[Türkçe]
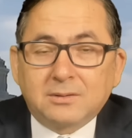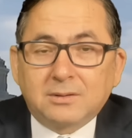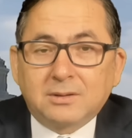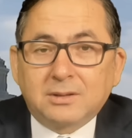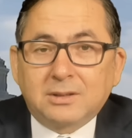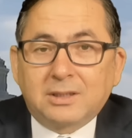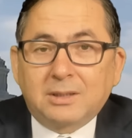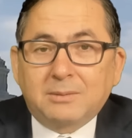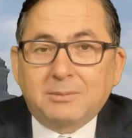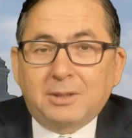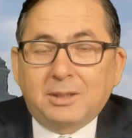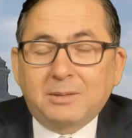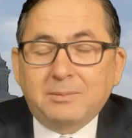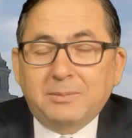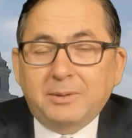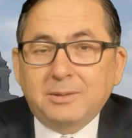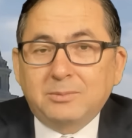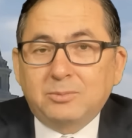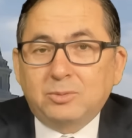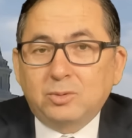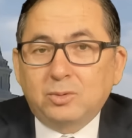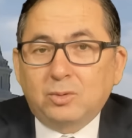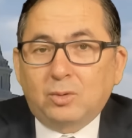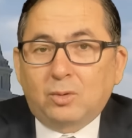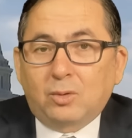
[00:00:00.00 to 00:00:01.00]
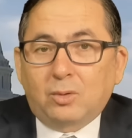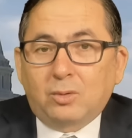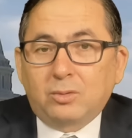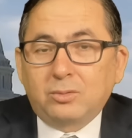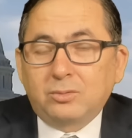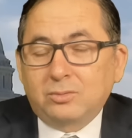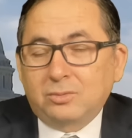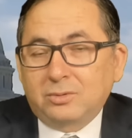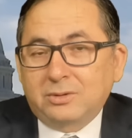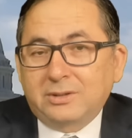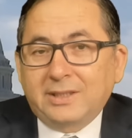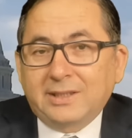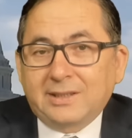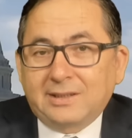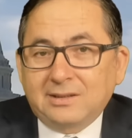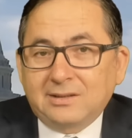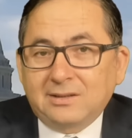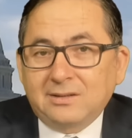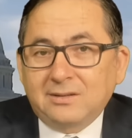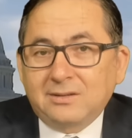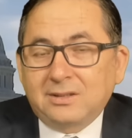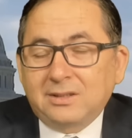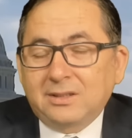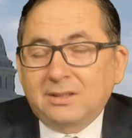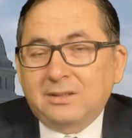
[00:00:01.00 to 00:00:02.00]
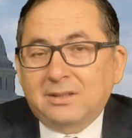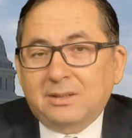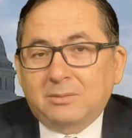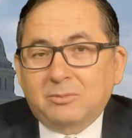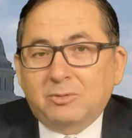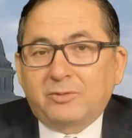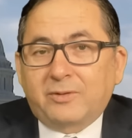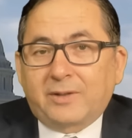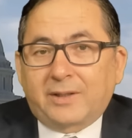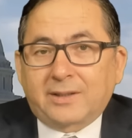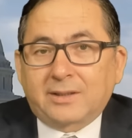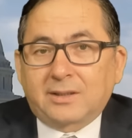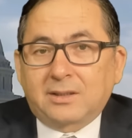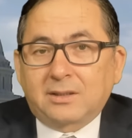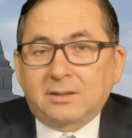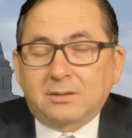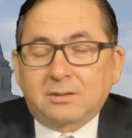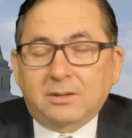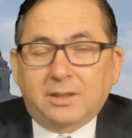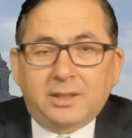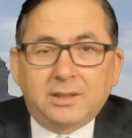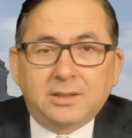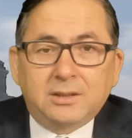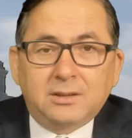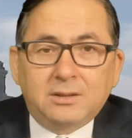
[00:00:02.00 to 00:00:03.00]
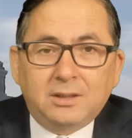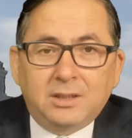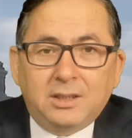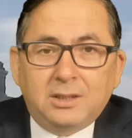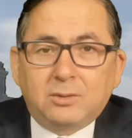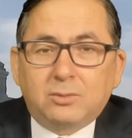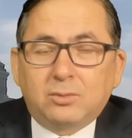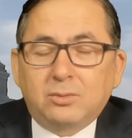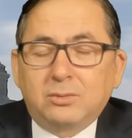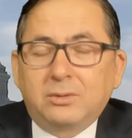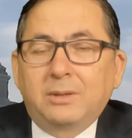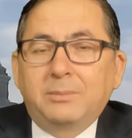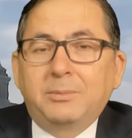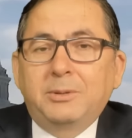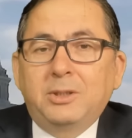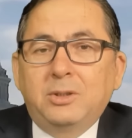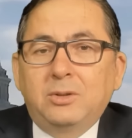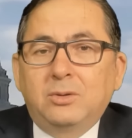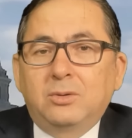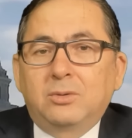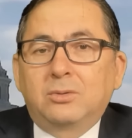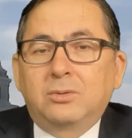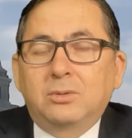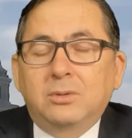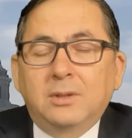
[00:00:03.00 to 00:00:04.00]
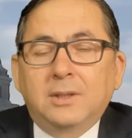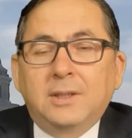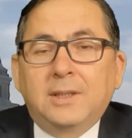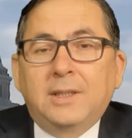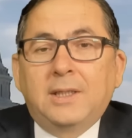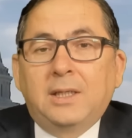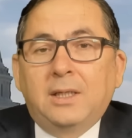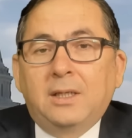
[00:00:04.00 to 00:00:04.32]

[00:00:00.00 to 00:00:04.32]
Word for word: E, Kemal Bey bunu 18. yılda mı fark etti? Hayır. ilk günde biliyordu.